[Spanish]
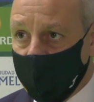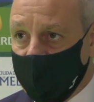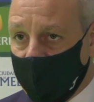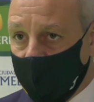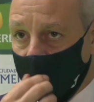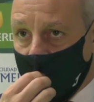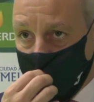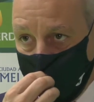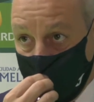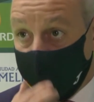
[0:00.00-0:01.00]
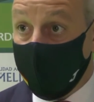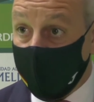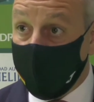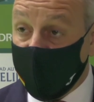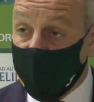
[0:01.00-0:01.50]
lucha en común y es, en
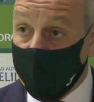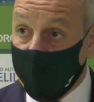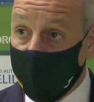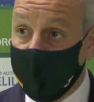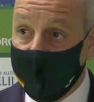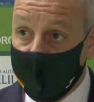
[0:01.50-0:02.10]
principio,